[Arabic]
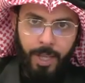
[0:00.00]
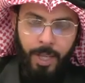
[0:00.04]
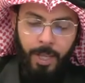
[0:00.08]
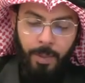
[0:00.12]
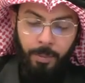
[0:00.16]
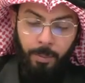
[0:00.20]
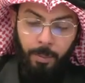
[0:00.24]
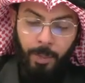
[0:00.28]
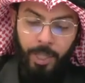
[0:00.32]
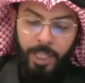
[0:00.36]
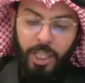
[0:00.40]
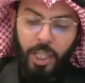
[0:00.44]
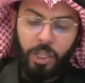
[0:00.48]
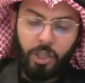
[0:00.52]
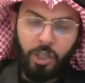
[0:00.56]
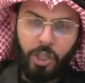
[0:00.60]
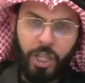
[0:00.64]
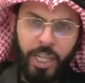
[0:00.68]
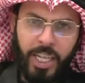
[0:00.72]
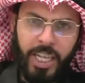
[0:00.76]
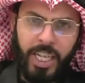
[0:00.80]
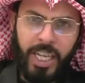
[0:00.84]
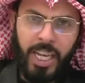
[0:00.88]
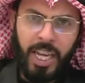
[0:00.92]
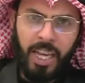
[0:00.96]

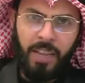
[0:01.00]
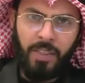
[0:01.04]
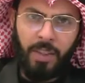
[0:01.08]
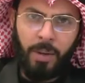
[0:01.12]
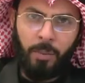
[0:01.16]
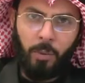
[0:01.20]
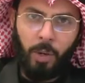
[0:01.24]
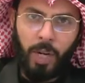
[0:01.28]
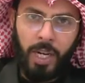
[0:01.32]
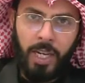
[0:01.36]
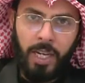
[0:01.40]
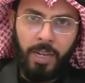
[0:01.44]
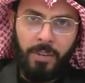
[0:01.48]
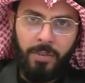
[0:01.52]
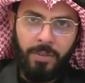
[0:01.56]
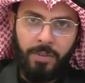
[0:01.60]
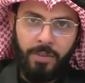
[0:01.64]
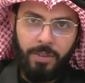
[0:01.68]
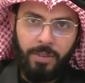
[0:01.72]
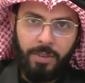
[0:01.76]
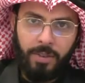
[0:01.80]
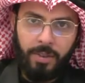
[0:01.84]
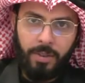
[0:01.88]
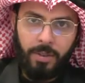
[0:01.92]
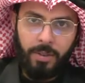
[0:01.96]
بتصريح هذا
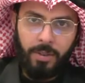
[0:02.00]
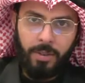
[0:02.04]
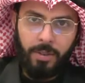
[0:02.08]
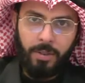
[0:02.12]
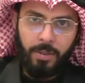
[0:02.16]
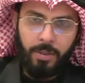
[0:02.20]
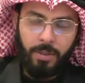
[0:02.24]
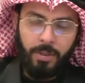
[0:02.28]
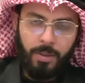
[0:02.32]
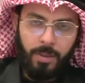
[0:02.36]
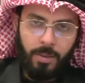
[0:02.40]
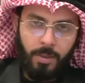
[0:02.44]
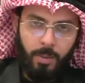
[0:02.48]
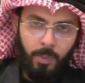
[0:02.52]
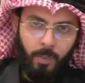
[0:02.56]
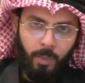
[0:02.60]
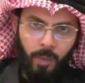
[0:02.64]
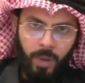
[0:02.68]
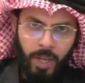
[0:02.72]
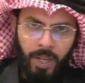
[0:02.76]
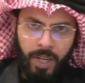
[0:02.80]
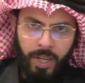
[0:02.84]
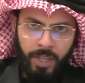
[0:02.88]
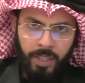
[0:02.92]
المؤلف ما